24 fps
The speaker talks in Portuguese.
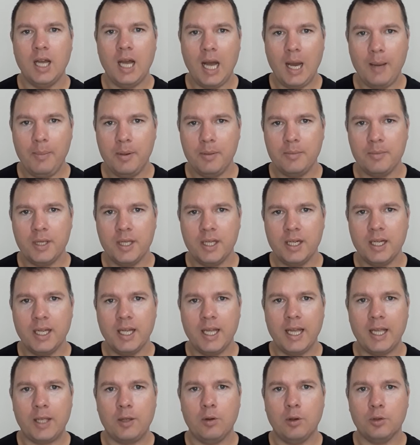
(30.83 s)
A
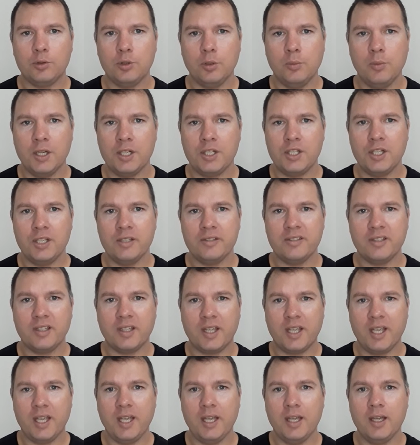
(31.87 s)
primeira é que o automatiza
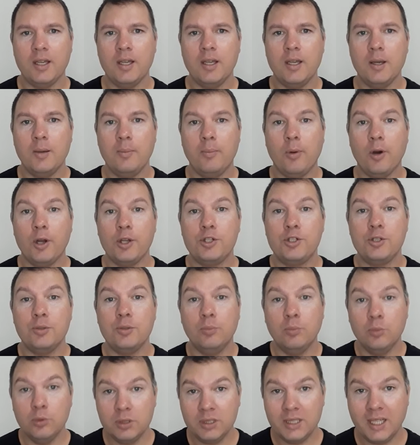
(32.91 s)
IQ pode
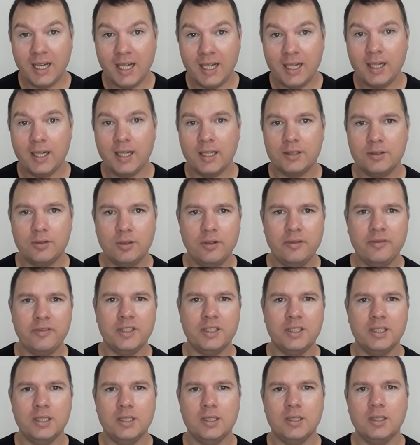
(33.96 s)
mudar a sua
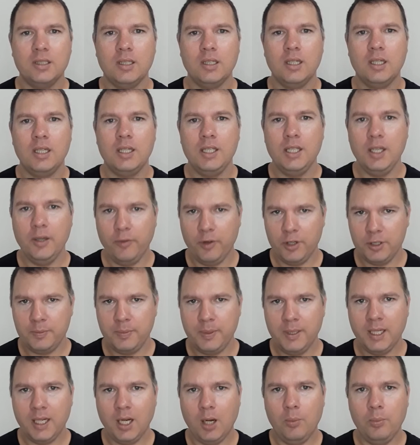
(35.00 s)
vida. E eu vou
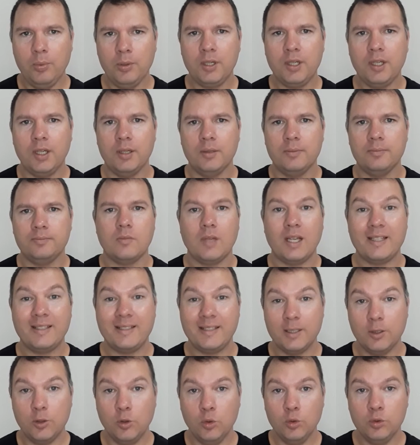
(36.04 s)
explicar o porquê. A
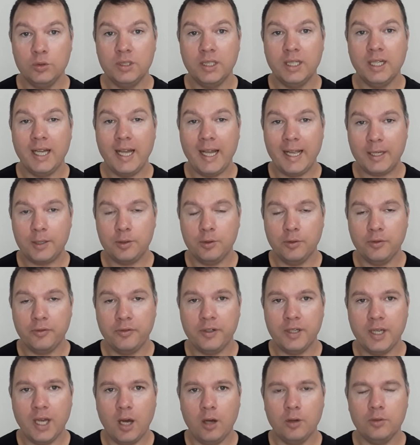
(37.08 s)
segunda é que no
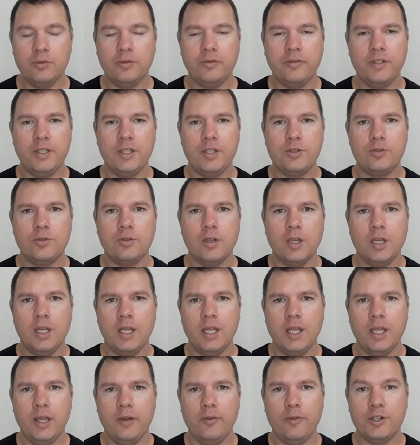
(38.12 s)
final do vídeo
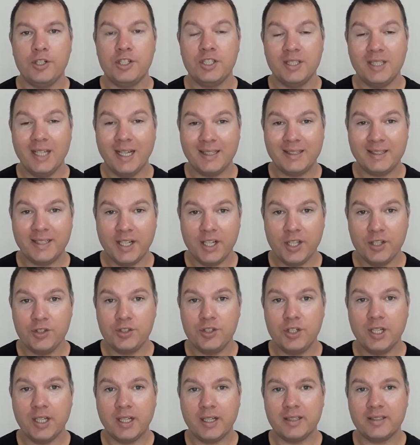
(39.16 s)
eu vou te dar três
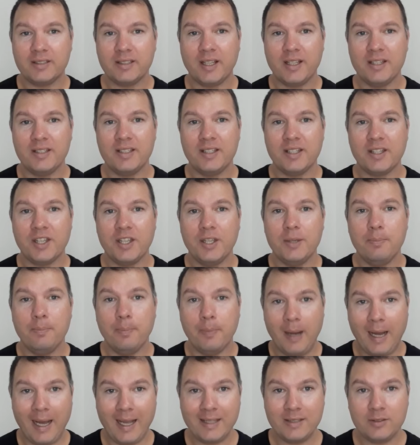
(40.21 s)
dicas que segui
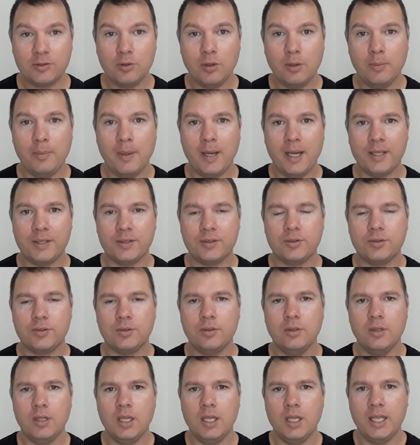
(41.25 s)
passo a passo
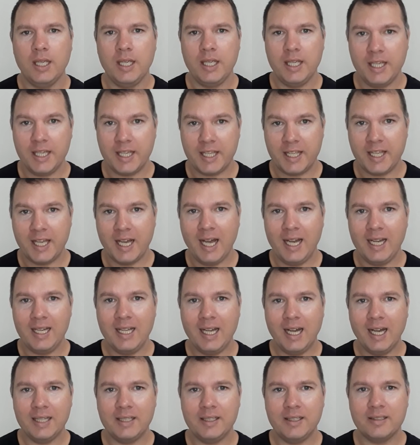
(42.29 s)
e que
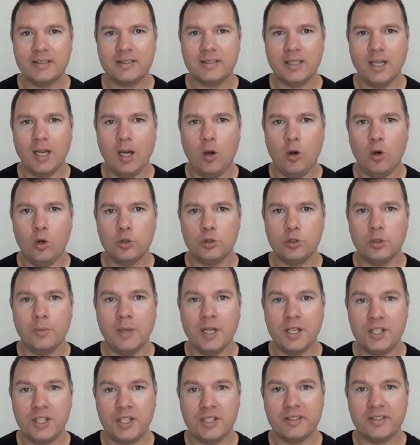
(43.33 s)
aliadas ao
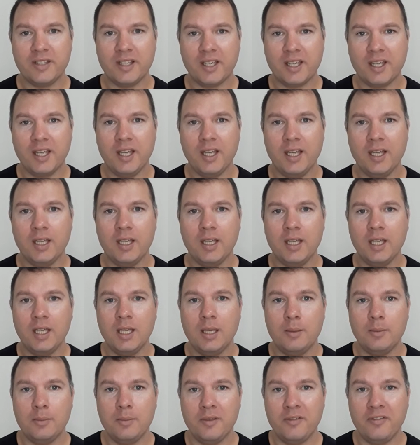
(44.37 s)
automatiza IQ
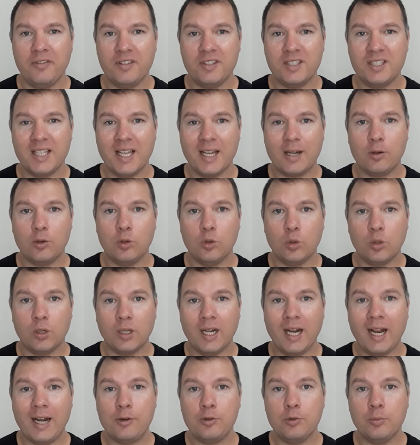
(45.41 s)
me fizeram
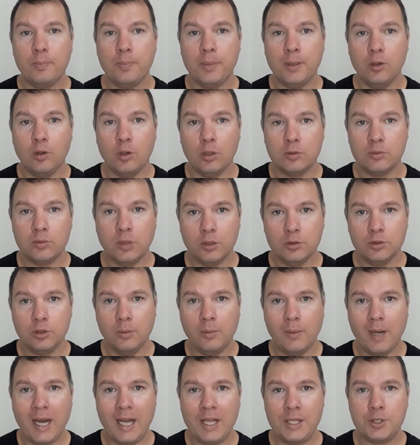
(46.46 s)
lucrar no piloto
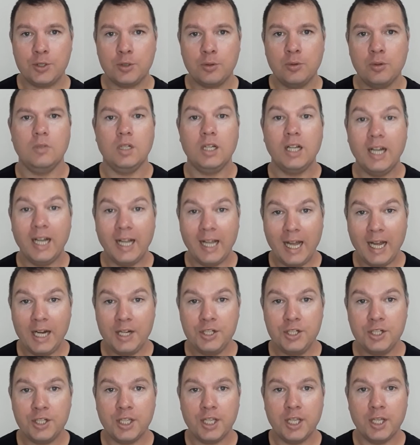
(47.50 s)
automático, ganhar
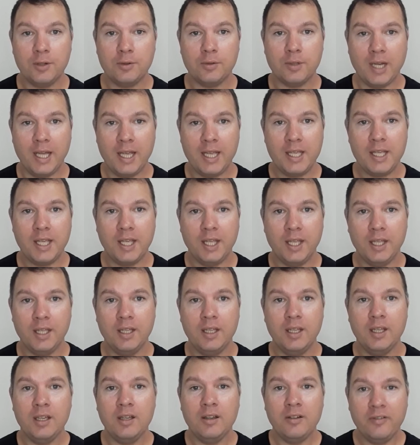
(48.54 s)
dinheiro na IQ
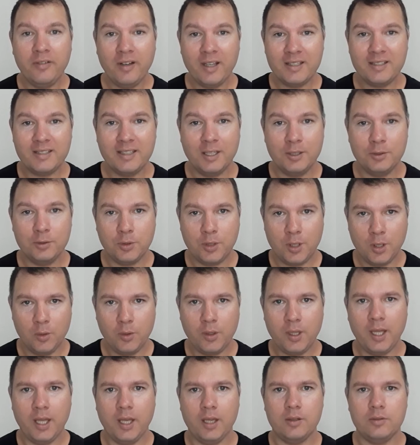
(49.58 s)
fazendo o que eu
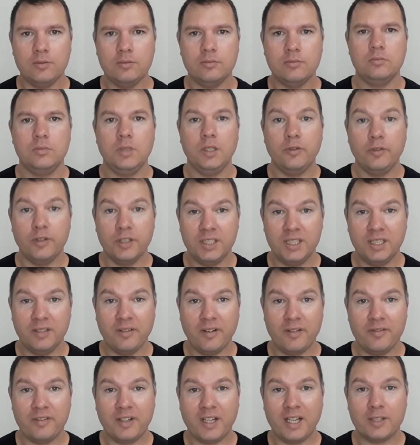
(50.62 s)
quero. E você
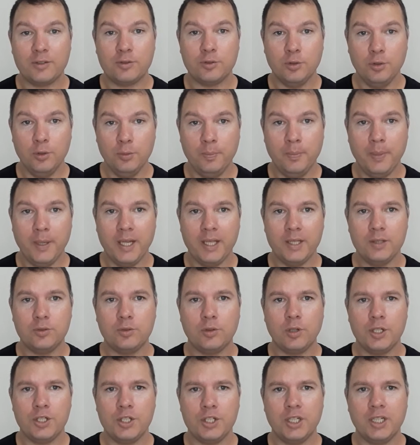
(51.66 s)
vai ficar surpreso
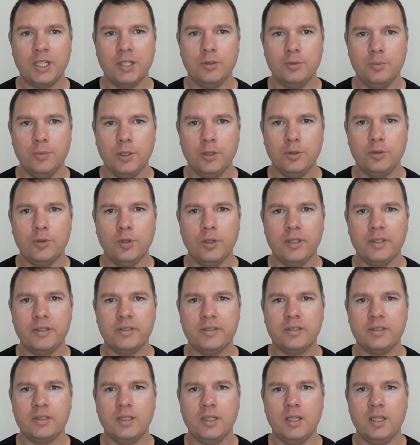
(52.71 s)
com a dica número
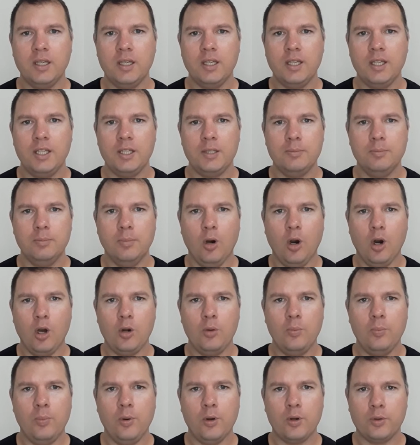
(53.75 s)
2. Embora
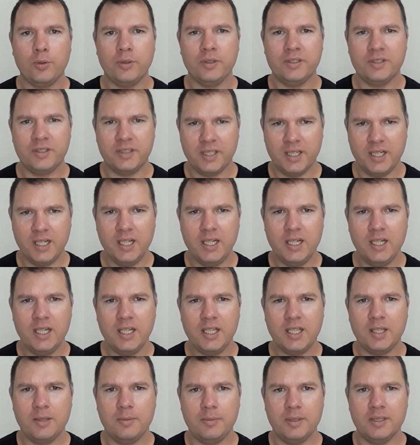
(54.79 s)
um pouco
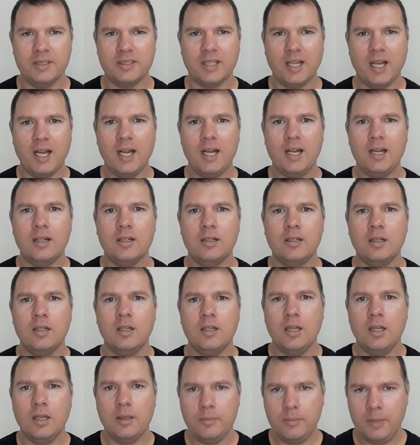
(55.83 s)
estranha e bizarra,
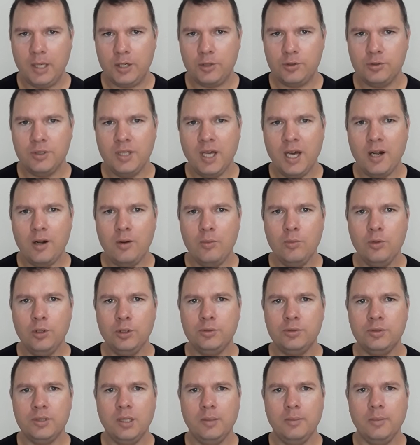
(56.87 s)
me ajudaram
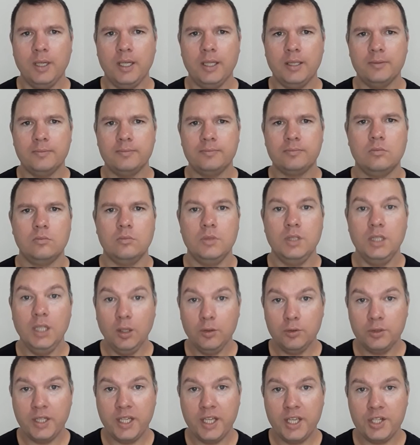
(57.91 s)
muito também.
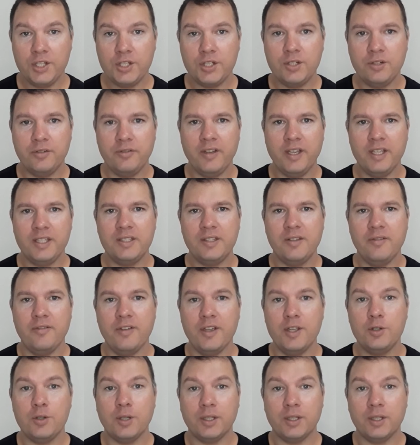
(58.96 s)
Não deixe de ver esse vídeo